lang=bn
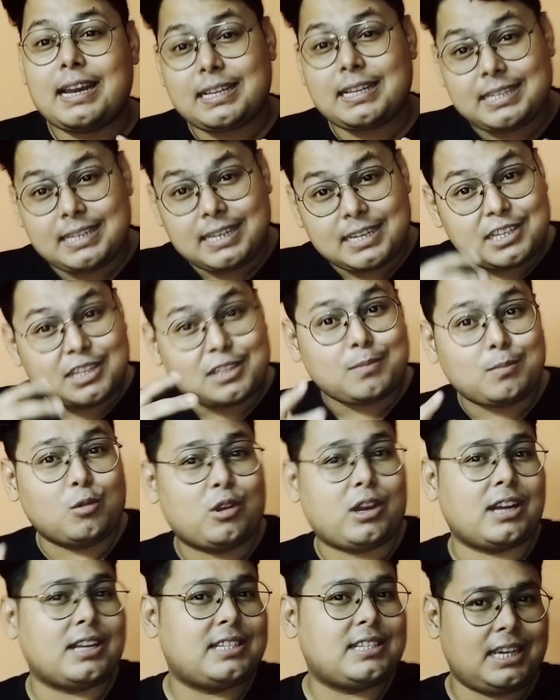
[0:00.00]
সৃজিৎ
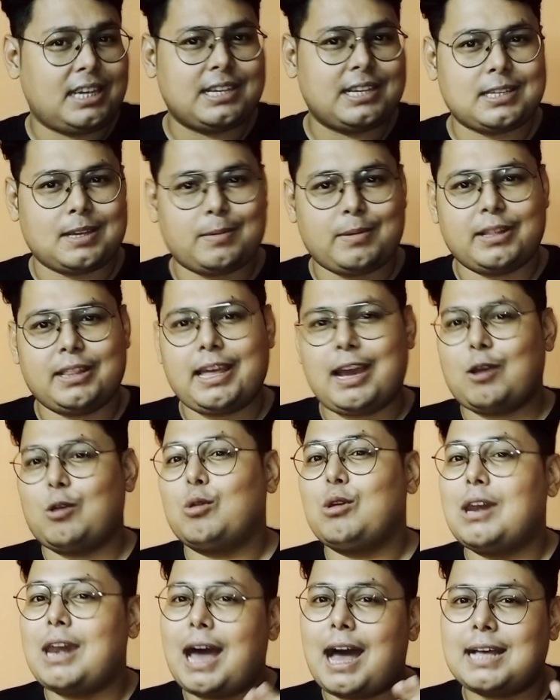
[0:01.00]
মুখার্জি হিসাবে দেখো
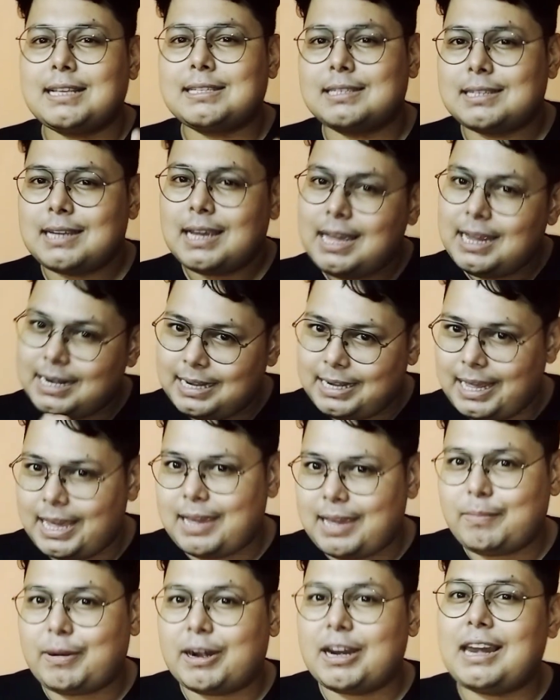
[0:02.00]
লাস্ট ডে
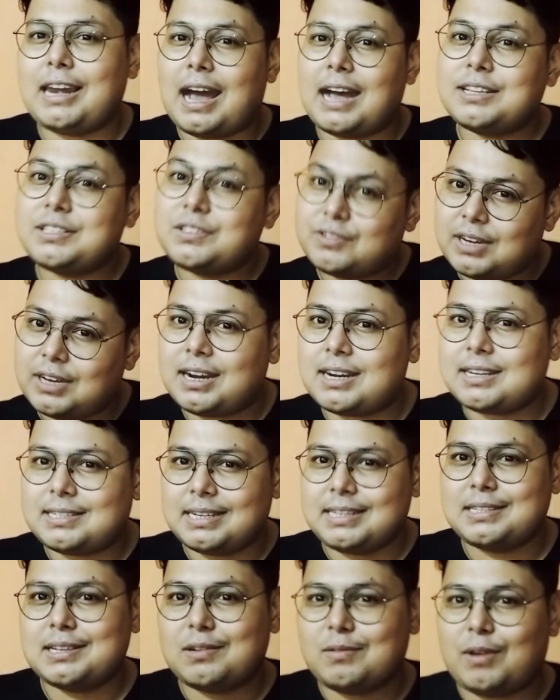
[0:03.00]
মানে লাস্ট ট্রেলার
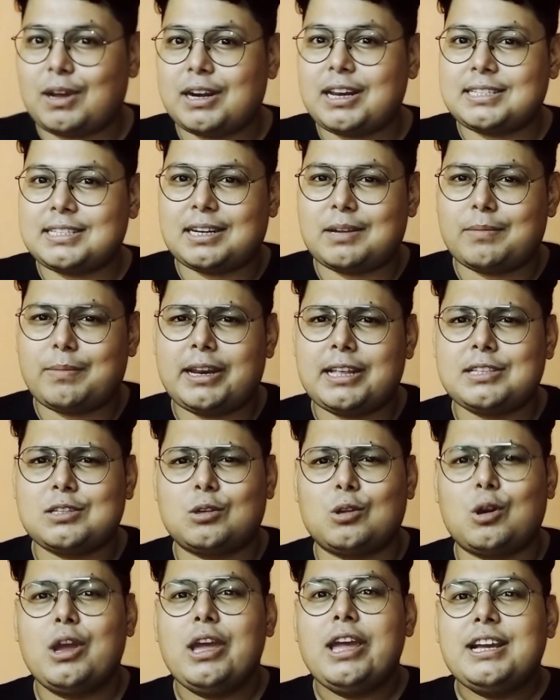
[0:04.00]
সিজন ওয়ানে যেটা
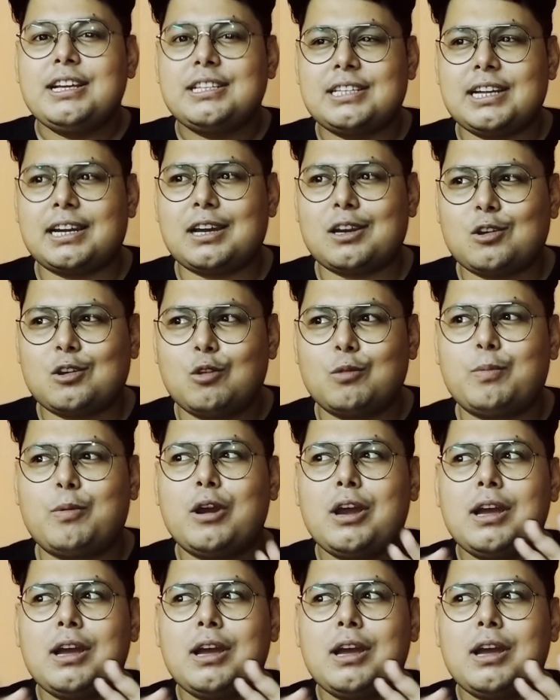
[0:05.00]
বেরিয়েছিল সেটা খুব